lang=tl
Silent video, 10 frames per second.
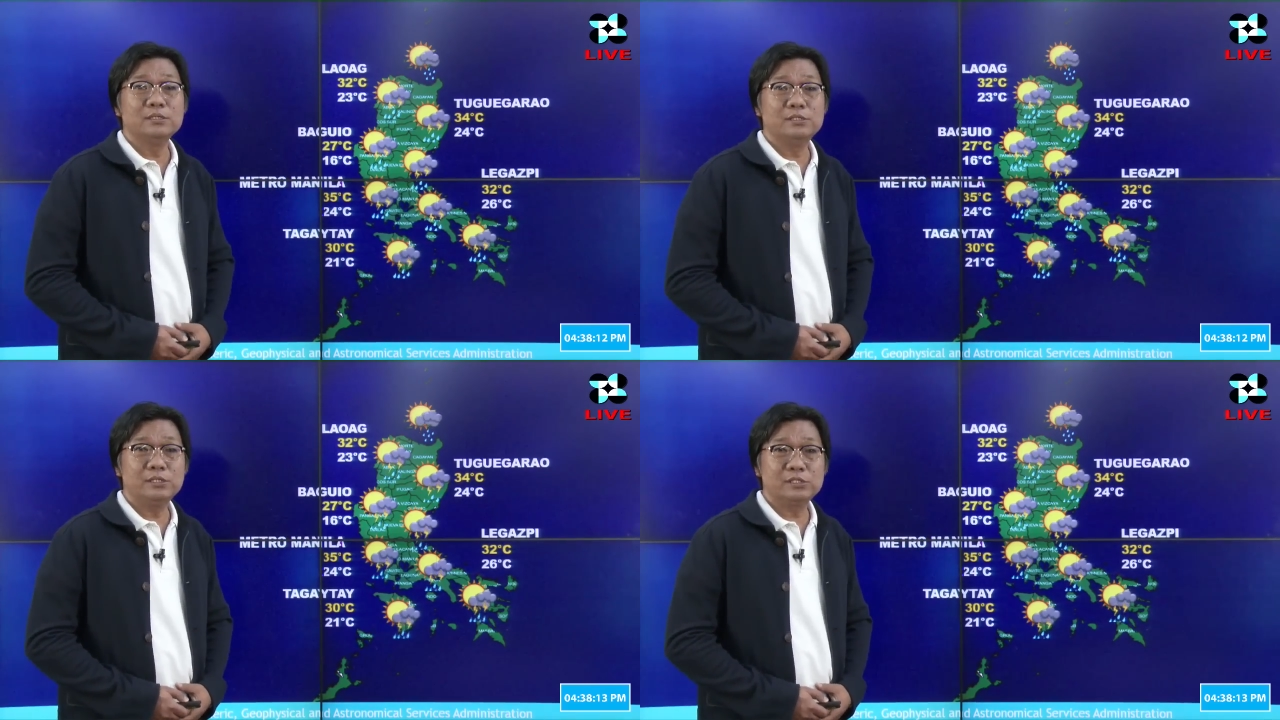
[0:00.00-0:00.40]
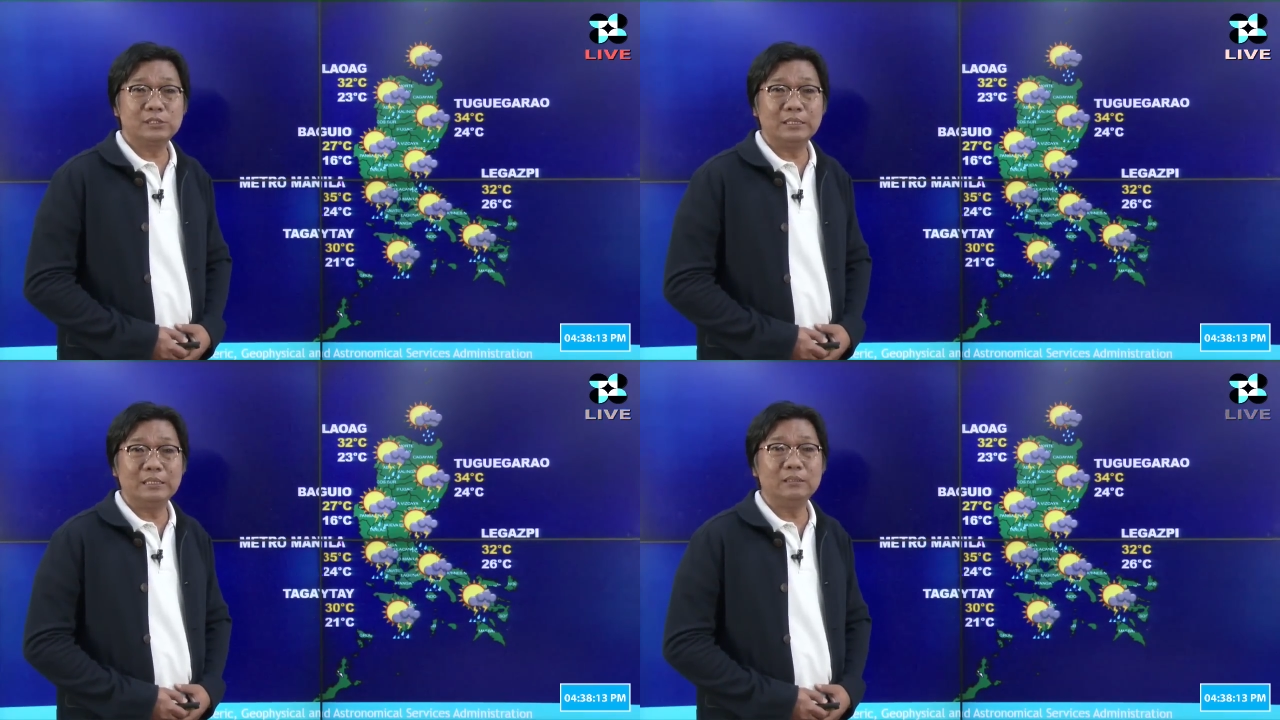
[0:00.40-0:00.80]

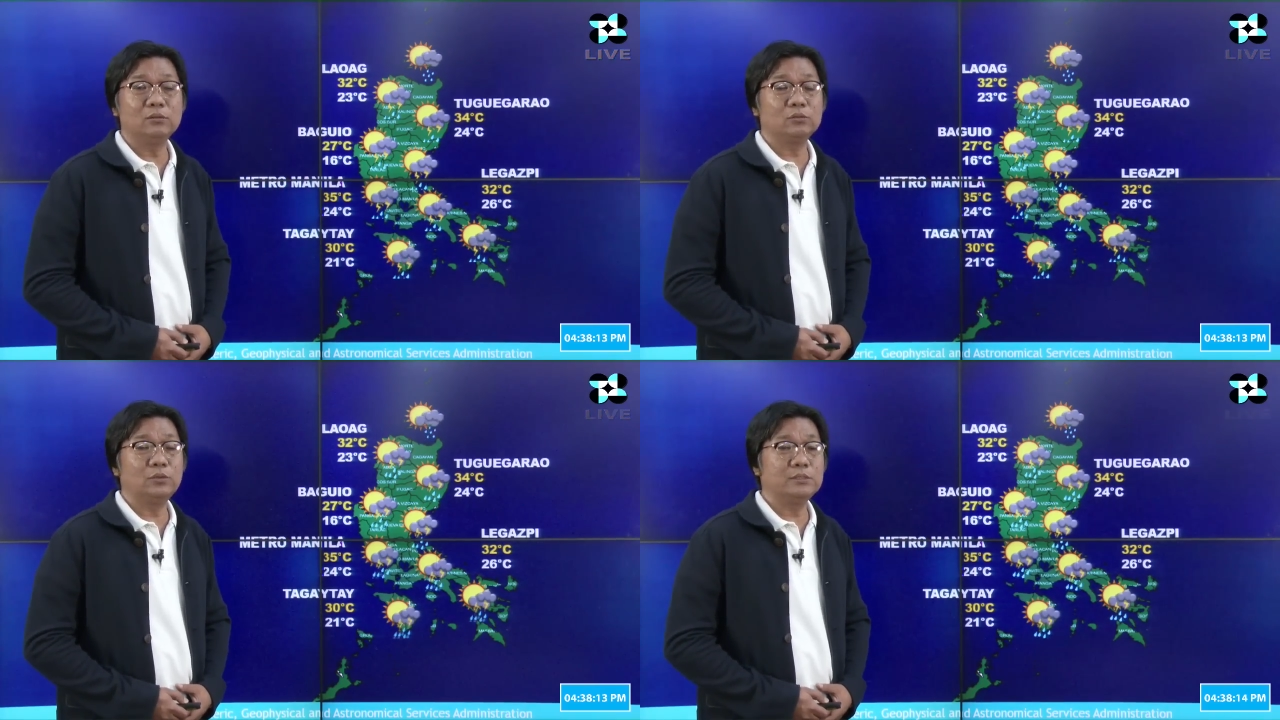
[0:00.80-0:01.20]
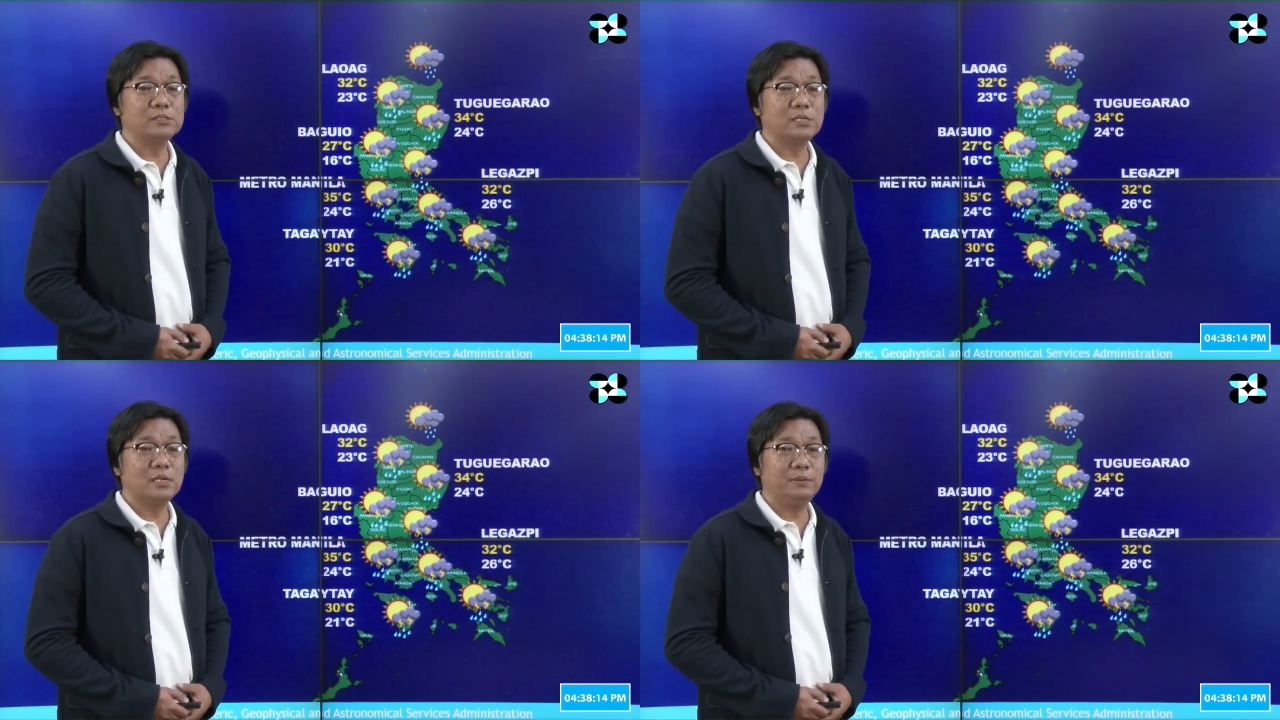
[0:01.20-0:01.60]
16 to
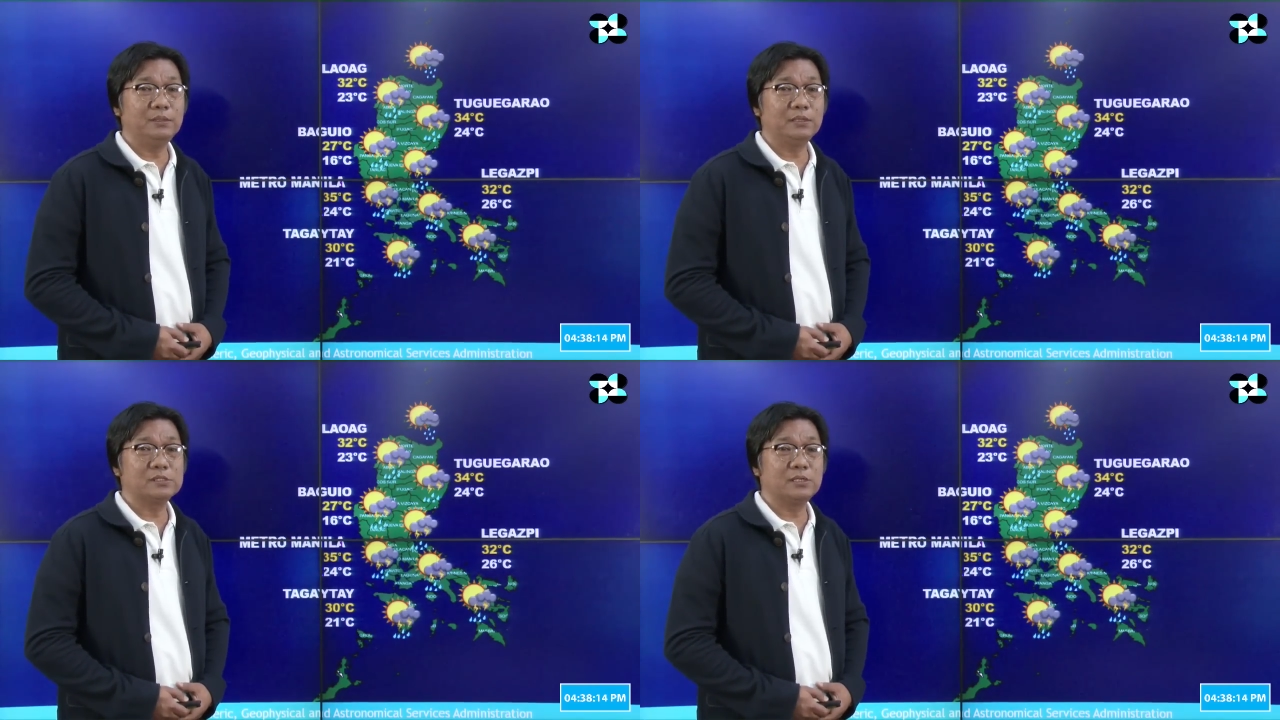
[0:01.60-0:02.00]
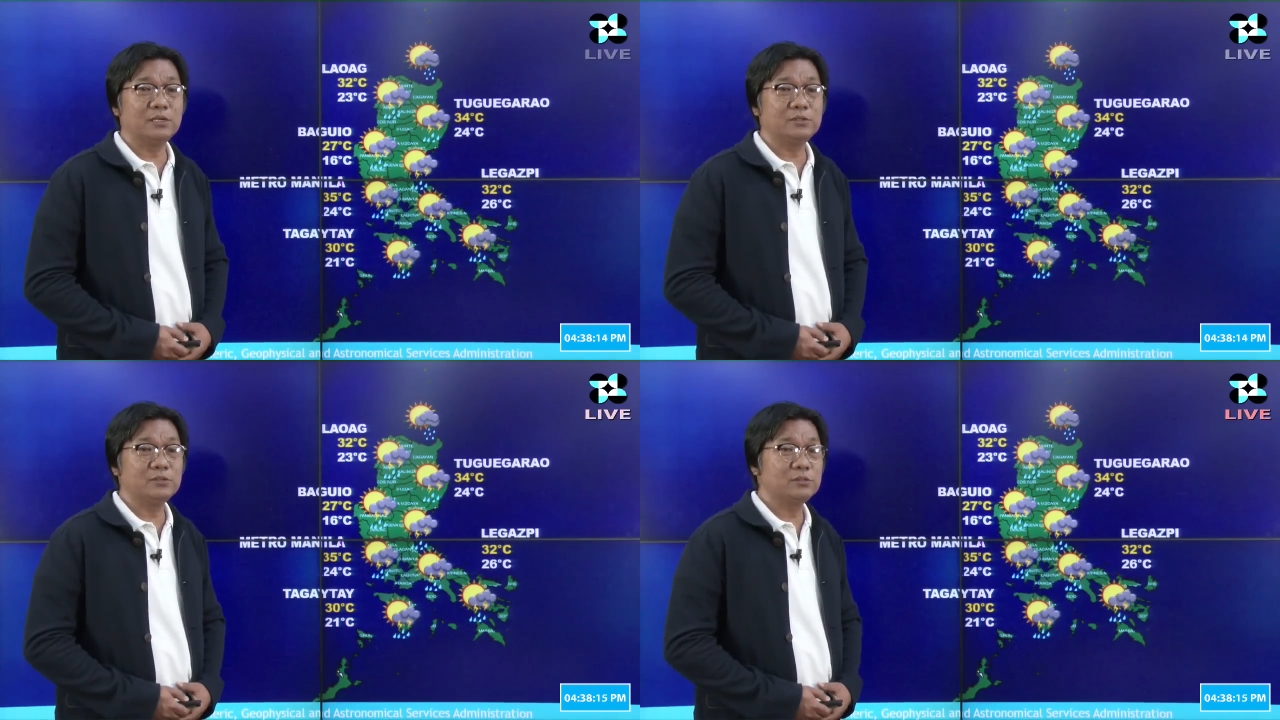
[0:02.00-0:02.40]
27 degrees
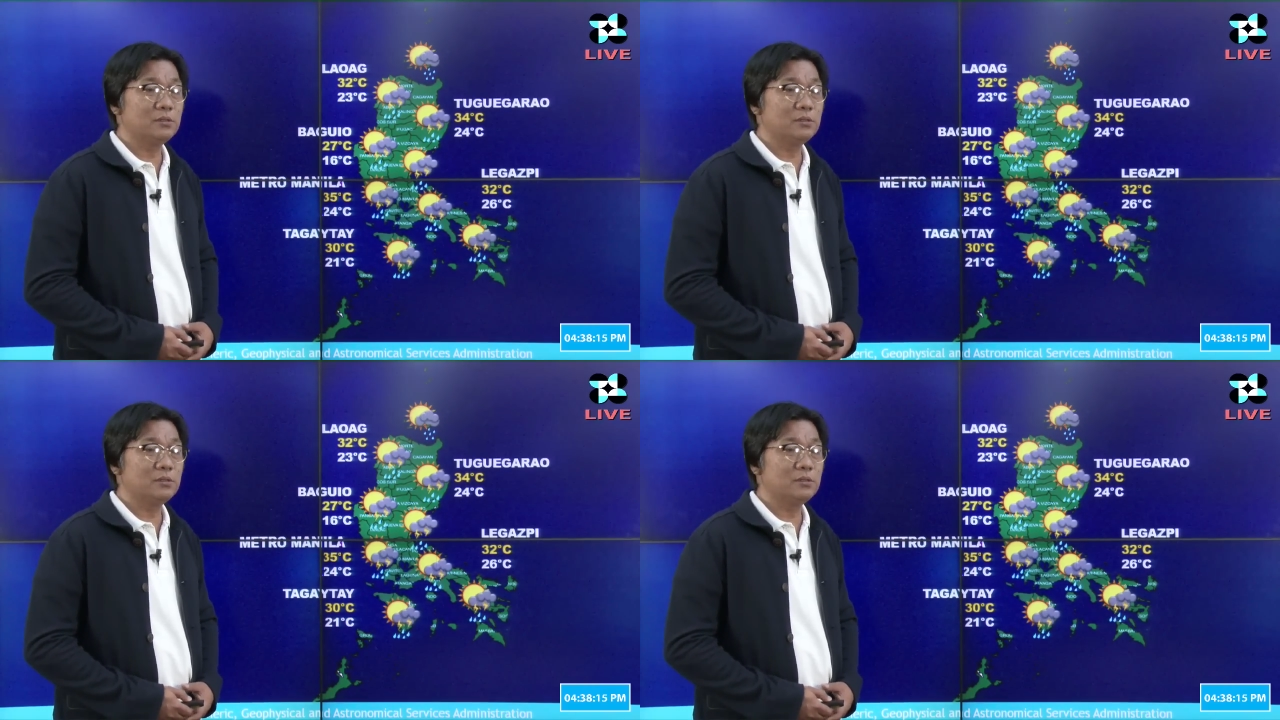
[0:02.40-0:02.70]
Celsius.